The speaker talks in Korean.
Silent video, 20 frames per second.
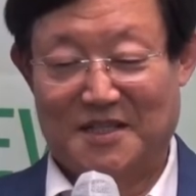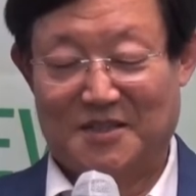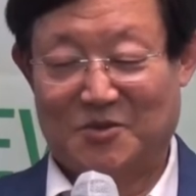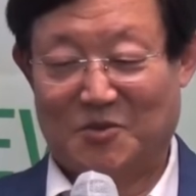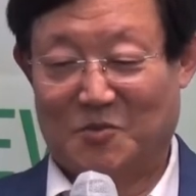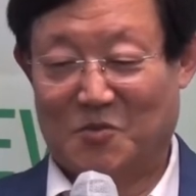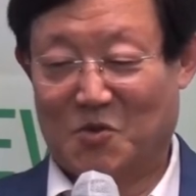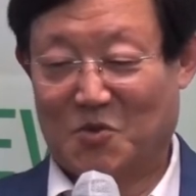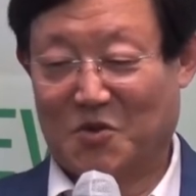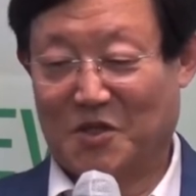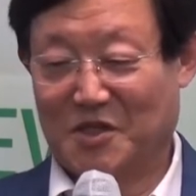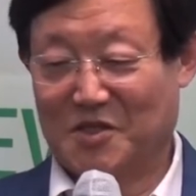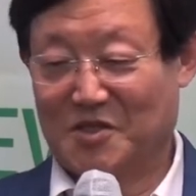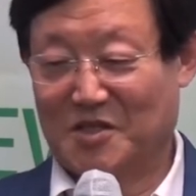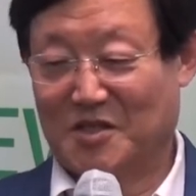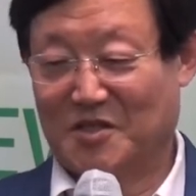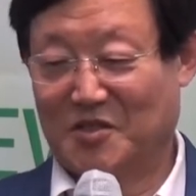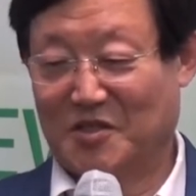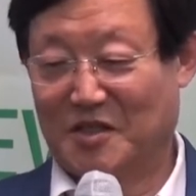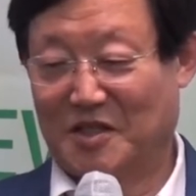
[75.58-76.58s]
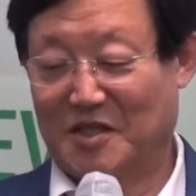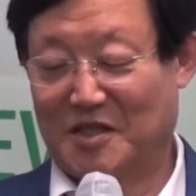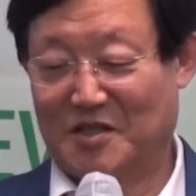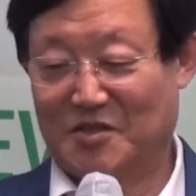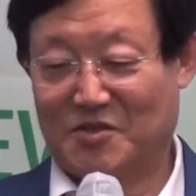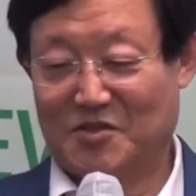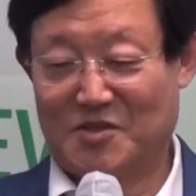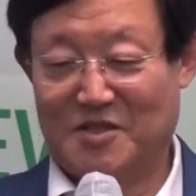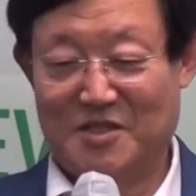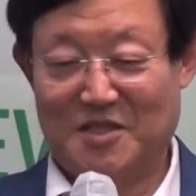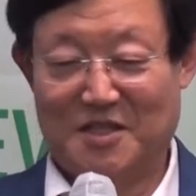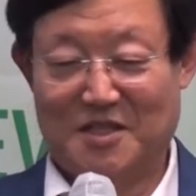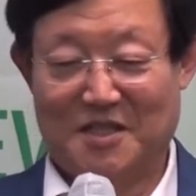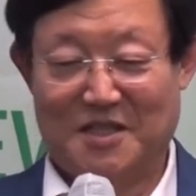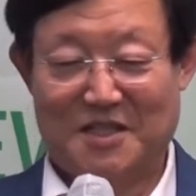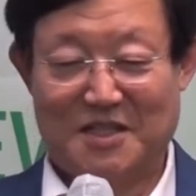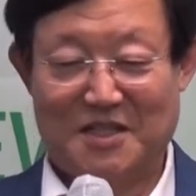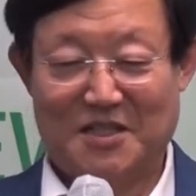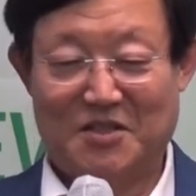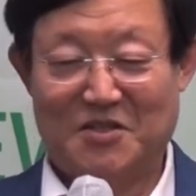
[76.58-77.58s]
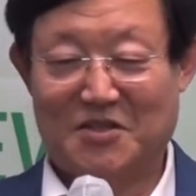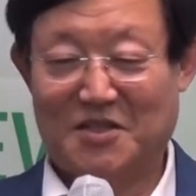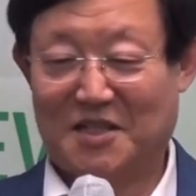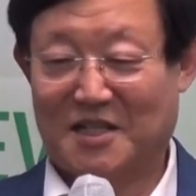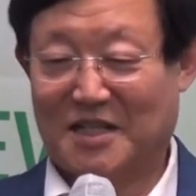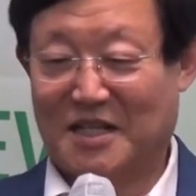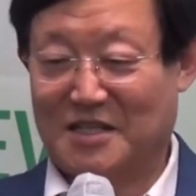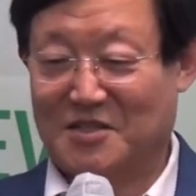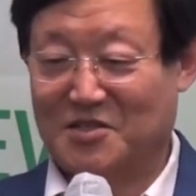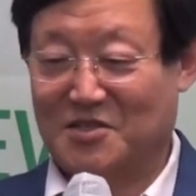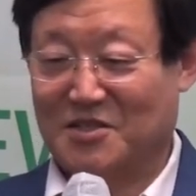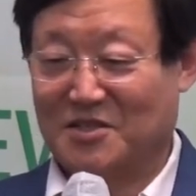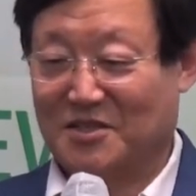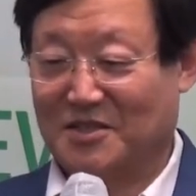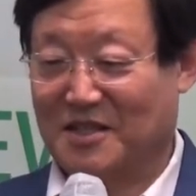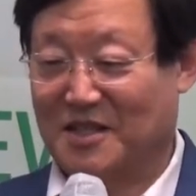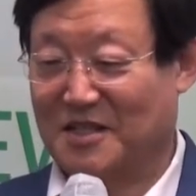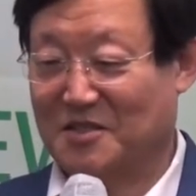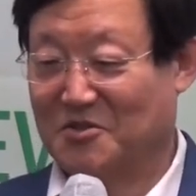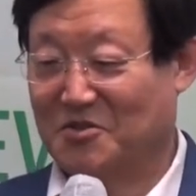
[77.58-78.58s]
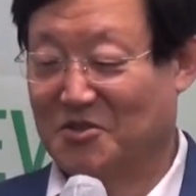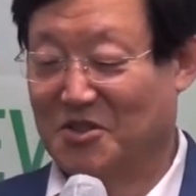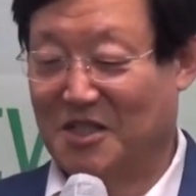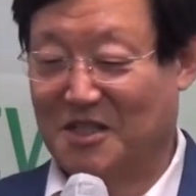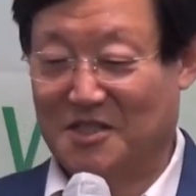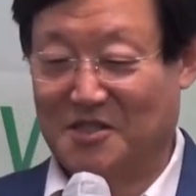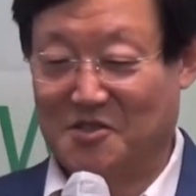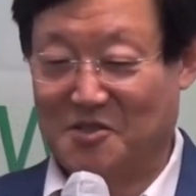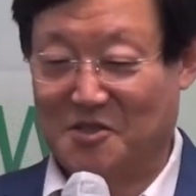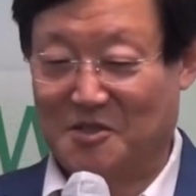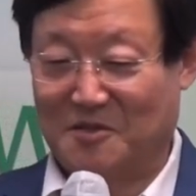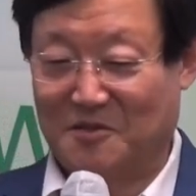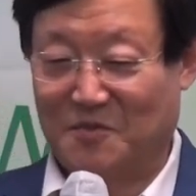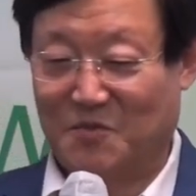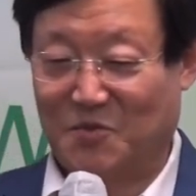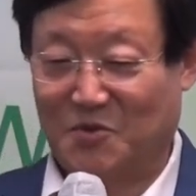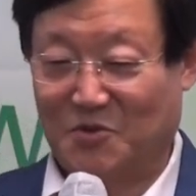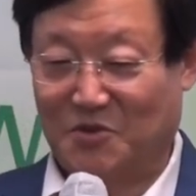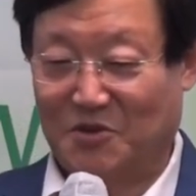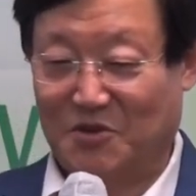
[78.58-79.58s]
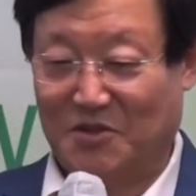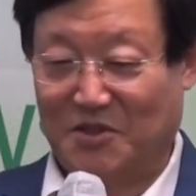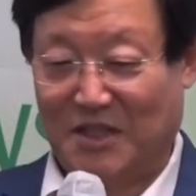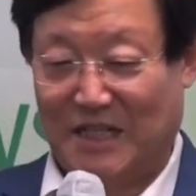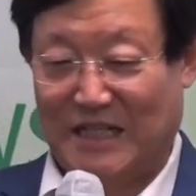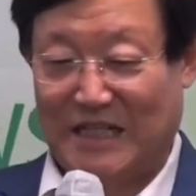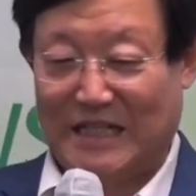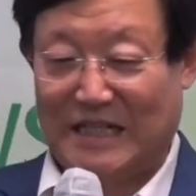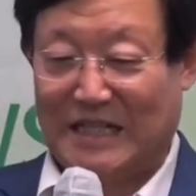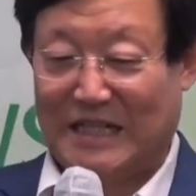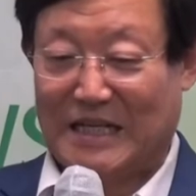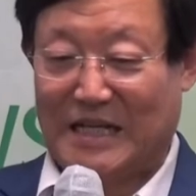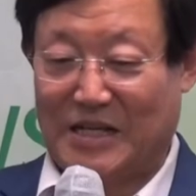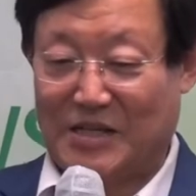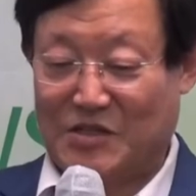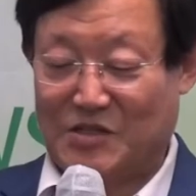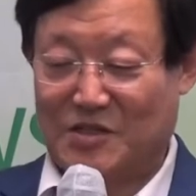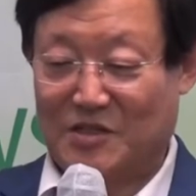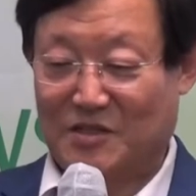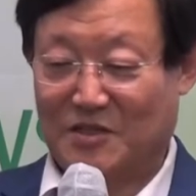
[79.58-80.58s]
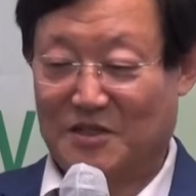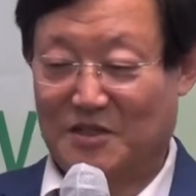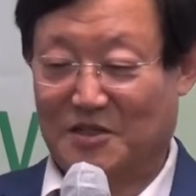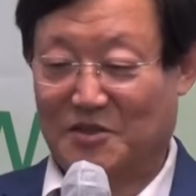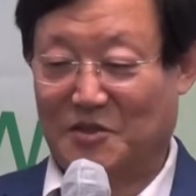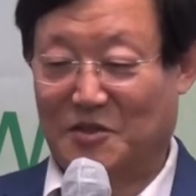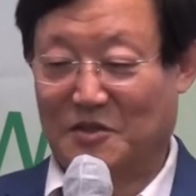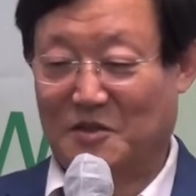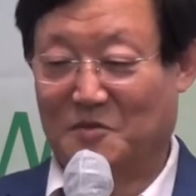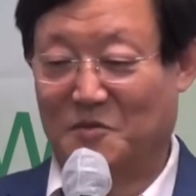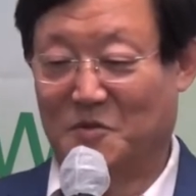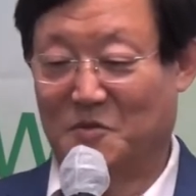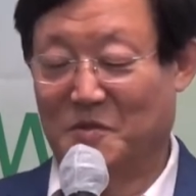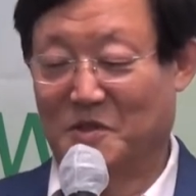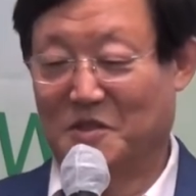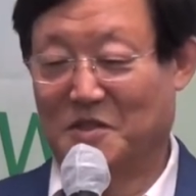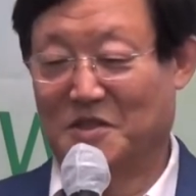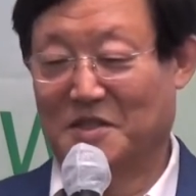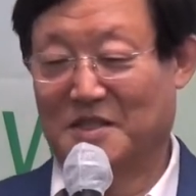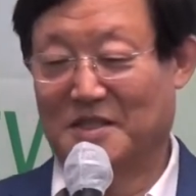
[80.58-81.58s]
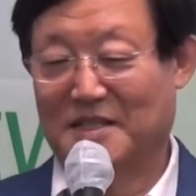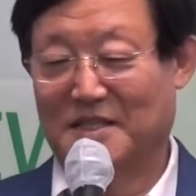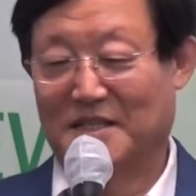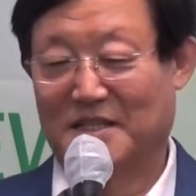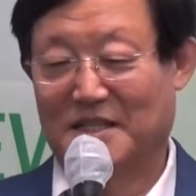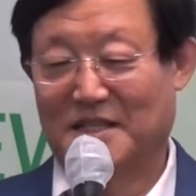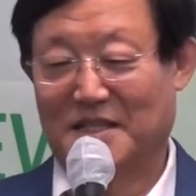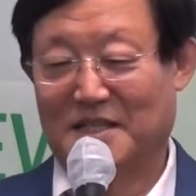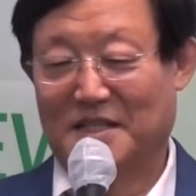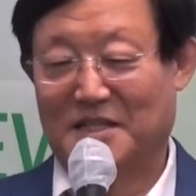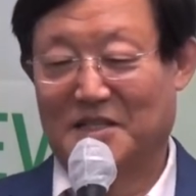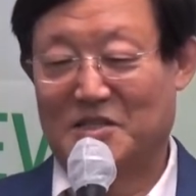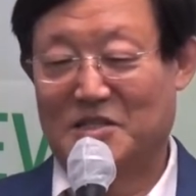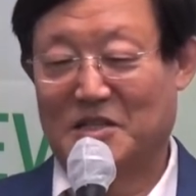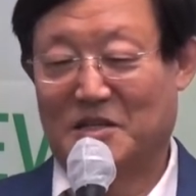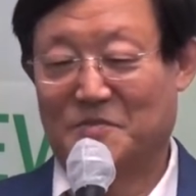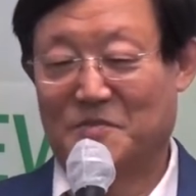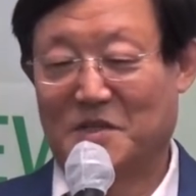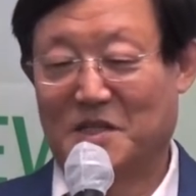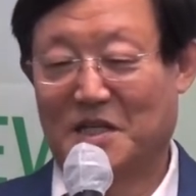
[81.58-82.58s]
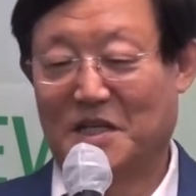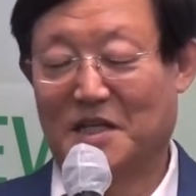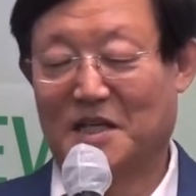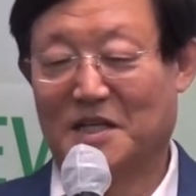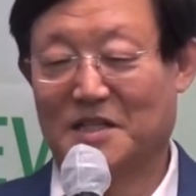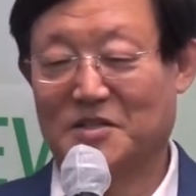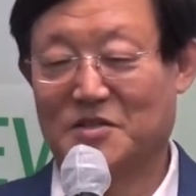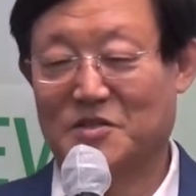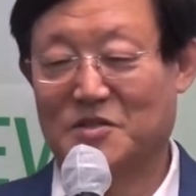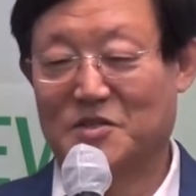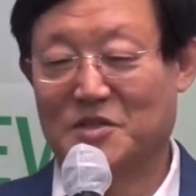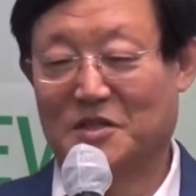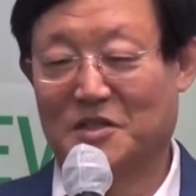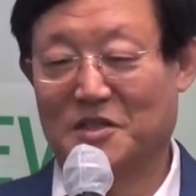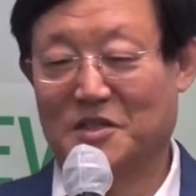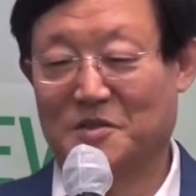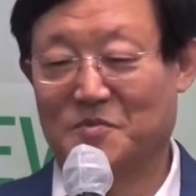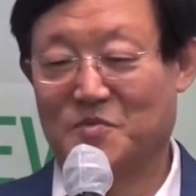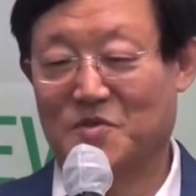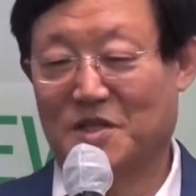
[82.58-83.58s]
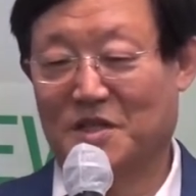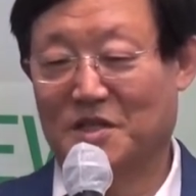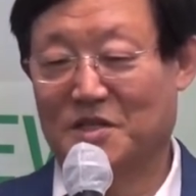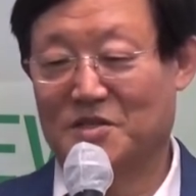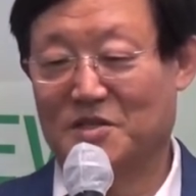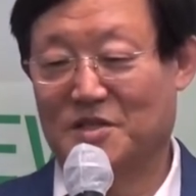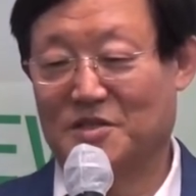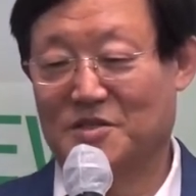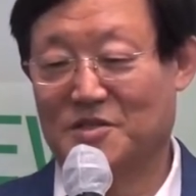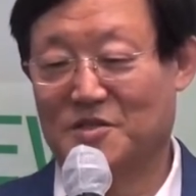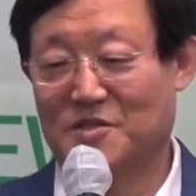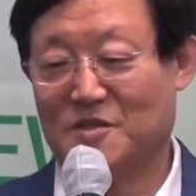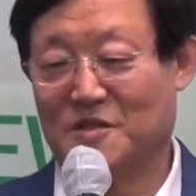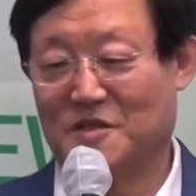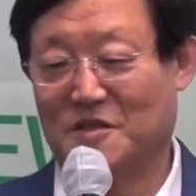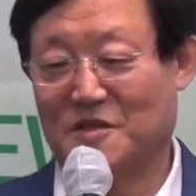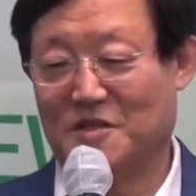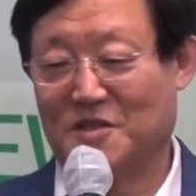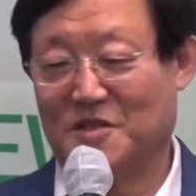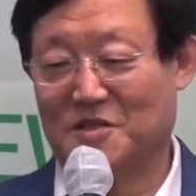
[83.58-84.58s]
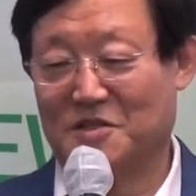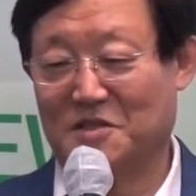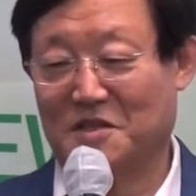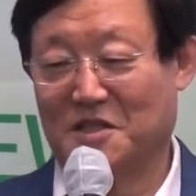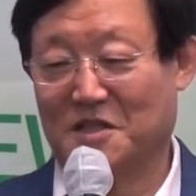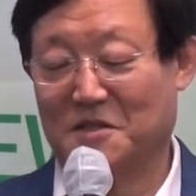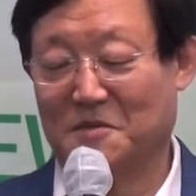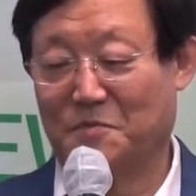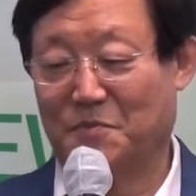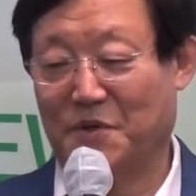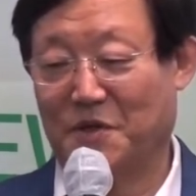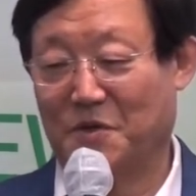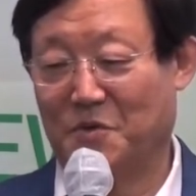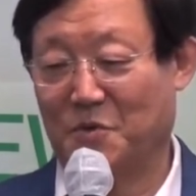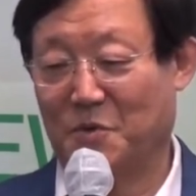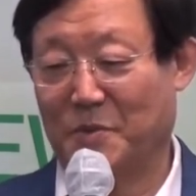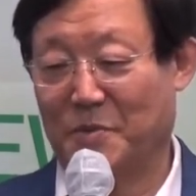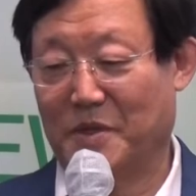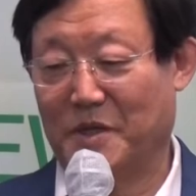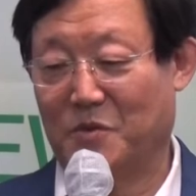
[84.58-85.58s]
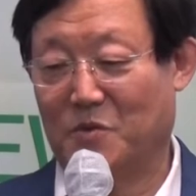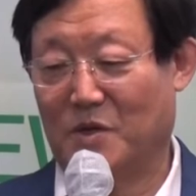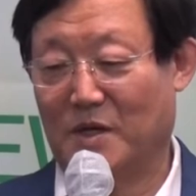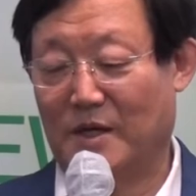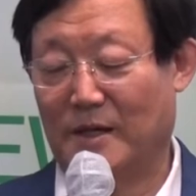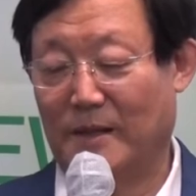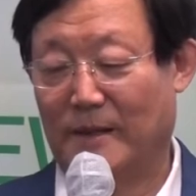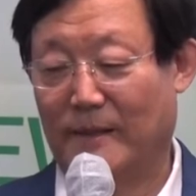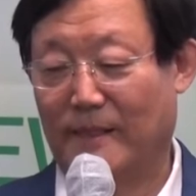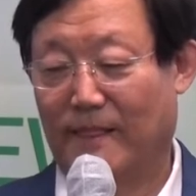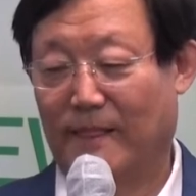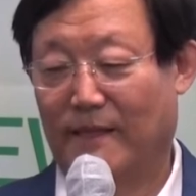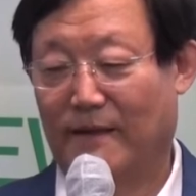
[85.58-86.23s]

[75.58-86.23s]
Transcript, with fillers: 또 목회자들이라든지 이렇게 간증하러 다니시는 분들 간증을 들어보면은 참 인간적인 입장에서는 처절한 패배와